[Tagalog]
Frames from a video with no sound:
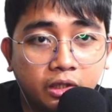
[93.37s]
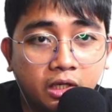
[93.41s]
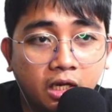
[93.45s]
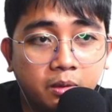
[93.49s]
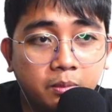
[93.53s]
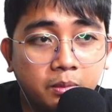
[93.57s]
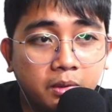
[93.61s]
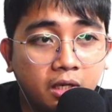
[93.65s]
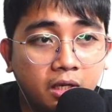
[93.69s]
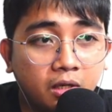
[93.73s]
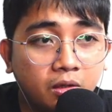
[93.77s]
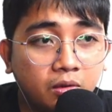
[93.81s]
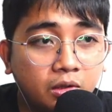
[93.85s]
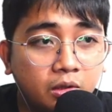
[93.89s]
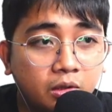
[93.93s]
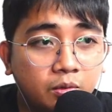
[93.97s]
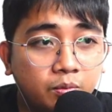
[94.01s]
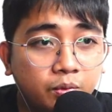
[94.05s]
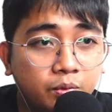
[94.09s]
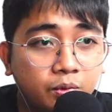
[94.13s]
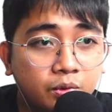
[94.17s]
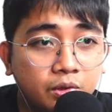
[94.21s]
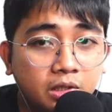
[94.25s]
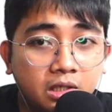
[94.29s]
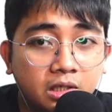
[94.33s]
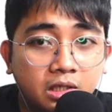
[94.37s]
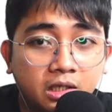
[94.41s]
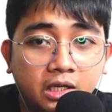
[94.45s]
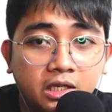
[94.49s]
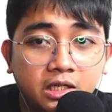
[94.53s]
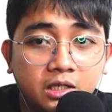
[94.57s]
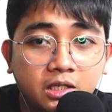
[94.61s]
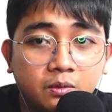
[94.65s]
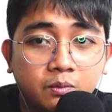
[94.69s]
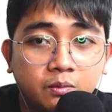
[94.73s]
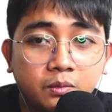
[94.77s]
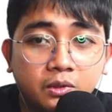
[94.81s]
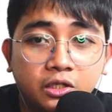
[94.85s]
and meron din po sila
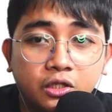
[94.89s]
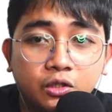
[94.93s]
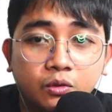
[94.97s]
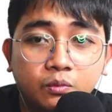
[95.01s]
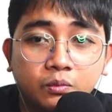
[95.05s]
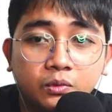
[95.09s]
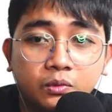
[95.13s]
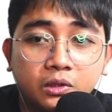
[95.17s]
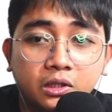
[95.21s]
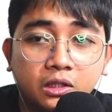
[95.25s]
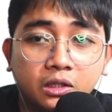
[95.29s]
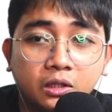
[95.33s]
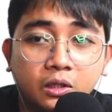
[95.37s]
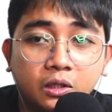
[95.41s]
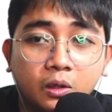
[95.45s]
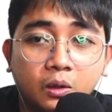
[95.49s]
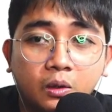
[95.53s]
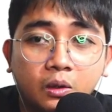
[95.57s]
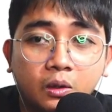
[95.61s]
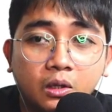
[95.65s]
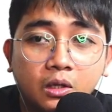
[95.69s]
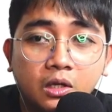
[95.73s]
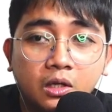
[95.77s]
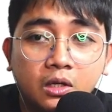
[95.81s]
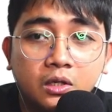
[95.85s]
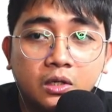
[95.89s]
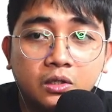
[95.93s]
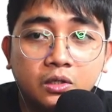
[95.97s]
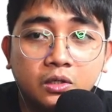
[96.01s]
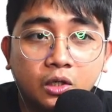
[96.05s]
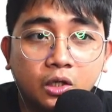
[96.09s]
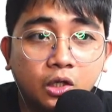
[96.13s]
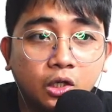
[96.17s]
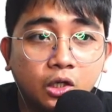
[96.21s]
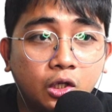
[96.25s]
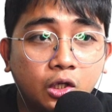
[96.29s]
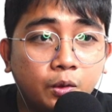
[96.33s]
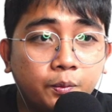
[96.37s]
guys Medium dito.
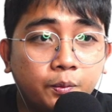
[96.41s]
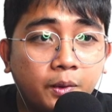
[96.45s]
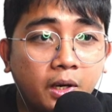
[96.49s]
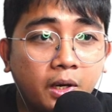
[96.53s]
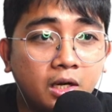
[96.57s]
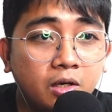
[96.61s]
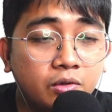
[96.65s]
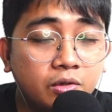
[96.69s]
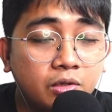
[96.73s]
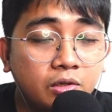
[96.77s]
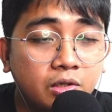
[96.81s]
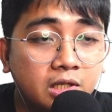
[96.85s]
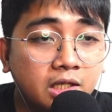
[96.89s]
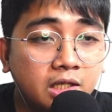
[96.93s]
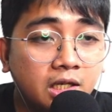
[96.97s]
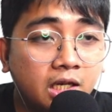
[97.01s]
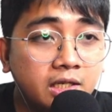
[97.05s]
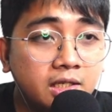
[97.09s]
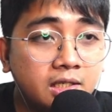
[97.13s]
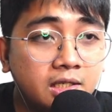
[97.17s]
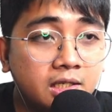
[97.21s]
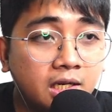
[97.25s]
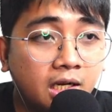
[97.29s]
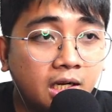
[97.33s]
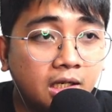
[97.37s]
So, follow nyo sila guys sa